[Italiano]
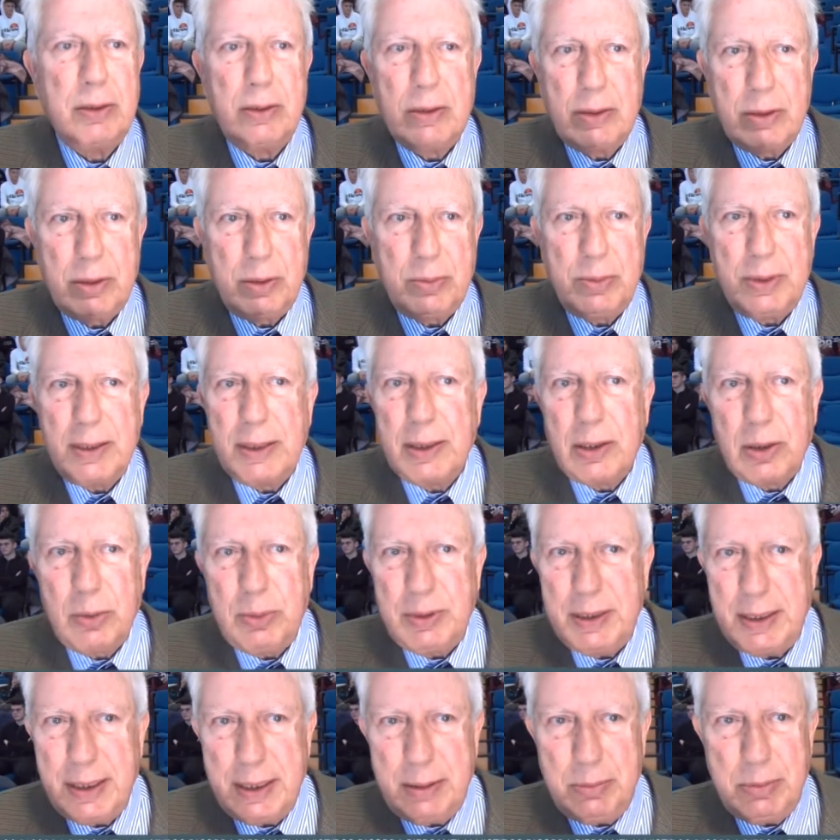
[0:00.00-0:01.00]
come,
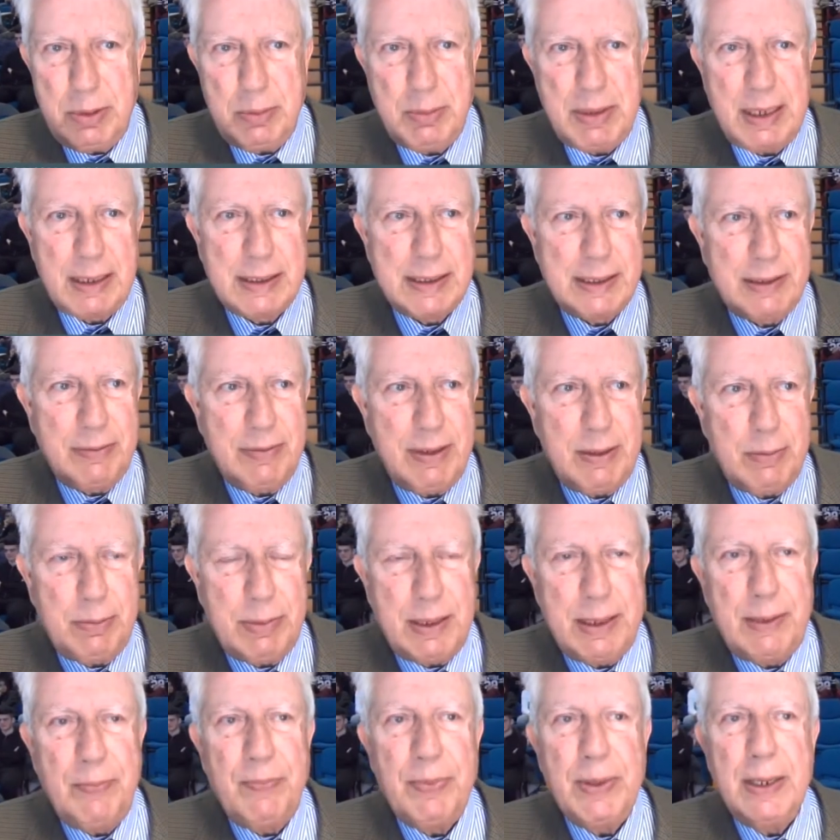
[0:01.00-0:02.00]
come direbbe Max
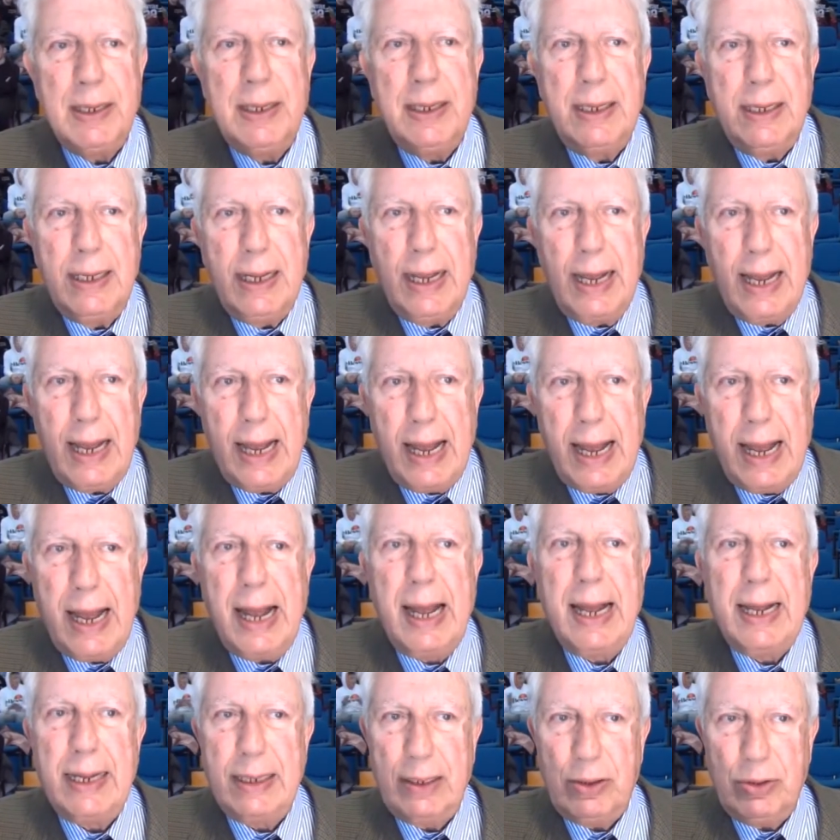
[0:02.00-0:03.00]
Weber,
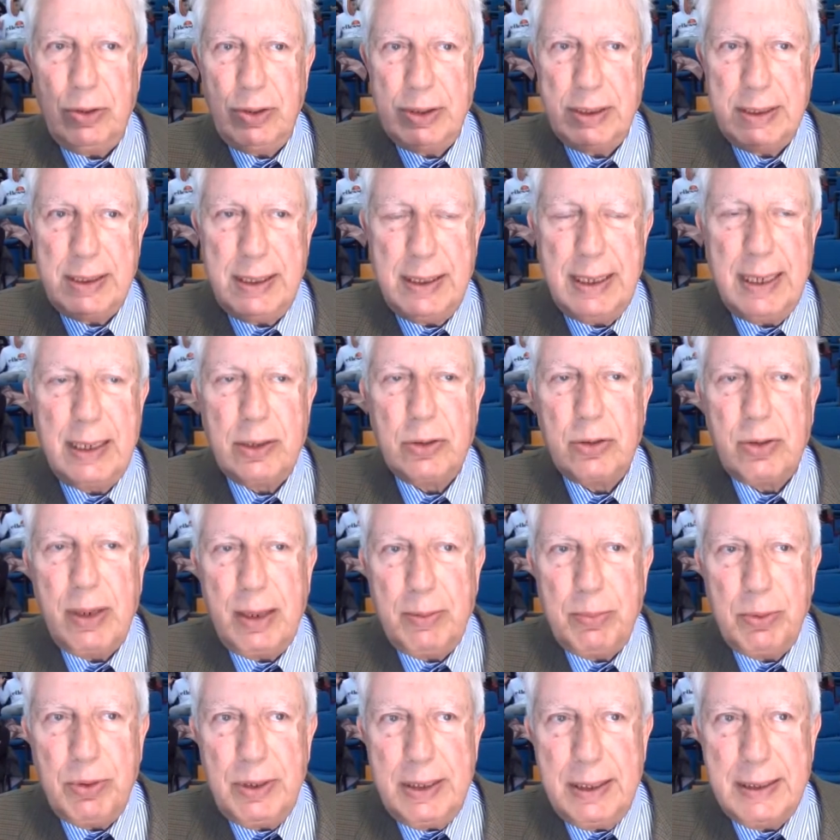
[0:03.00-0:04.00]
ha considerato
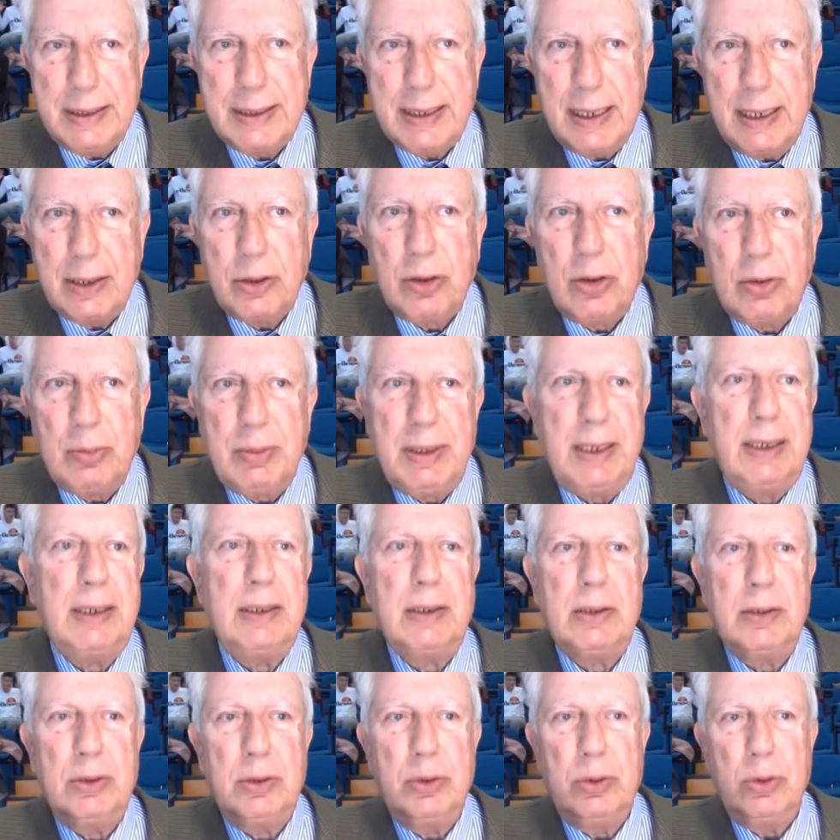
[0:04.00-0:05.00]
la politica
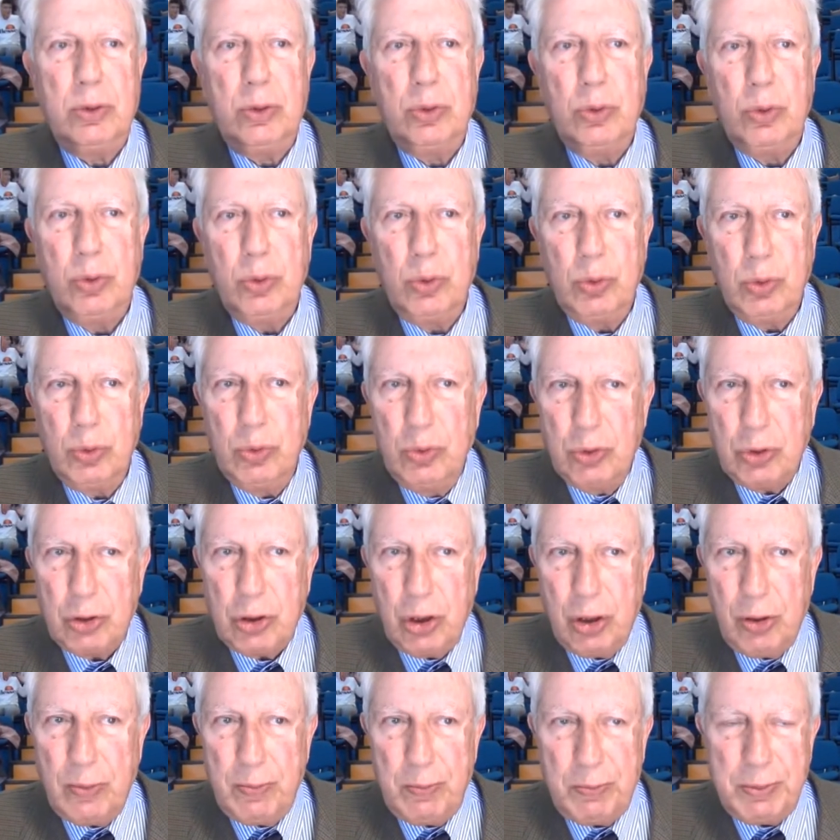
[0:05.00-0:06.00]
come un
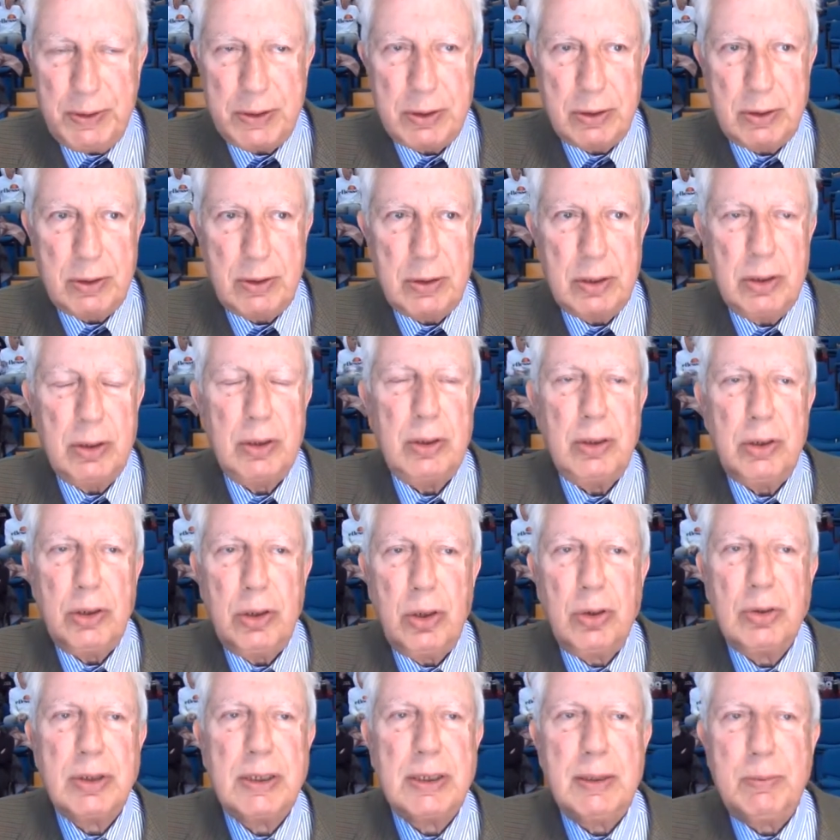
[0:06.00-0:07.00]
compito,
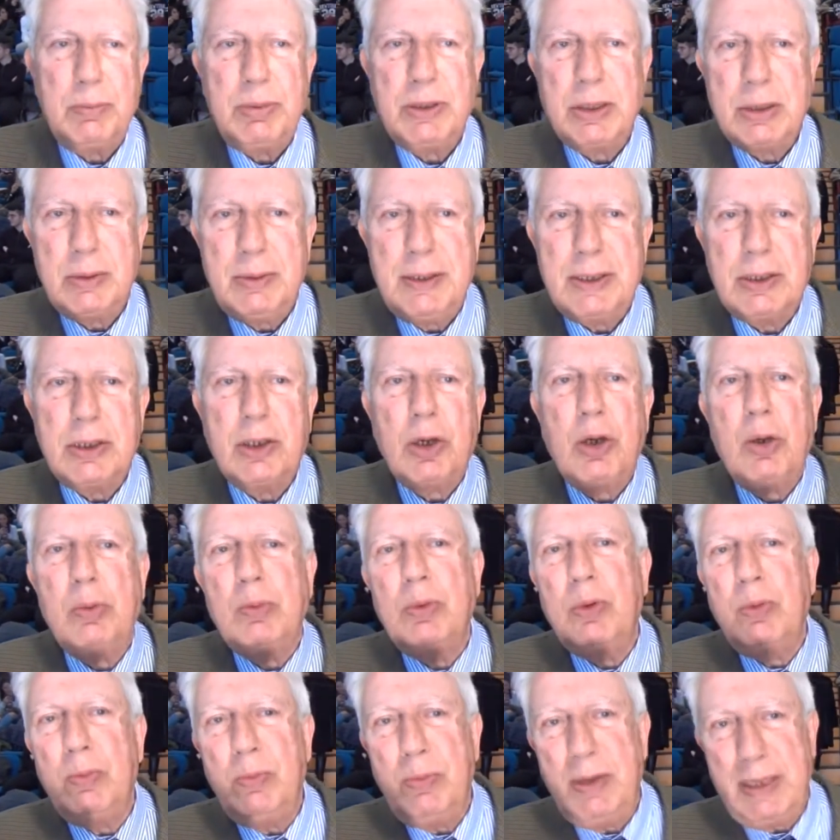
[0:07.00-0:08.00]
non semplicemente
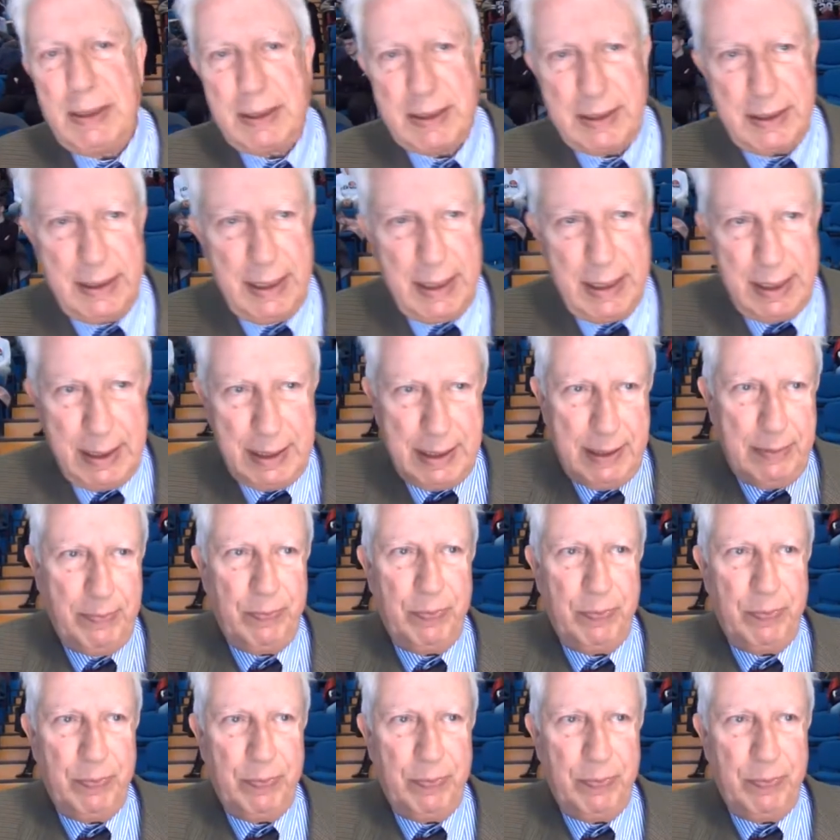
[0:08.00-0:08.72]
come un mestiere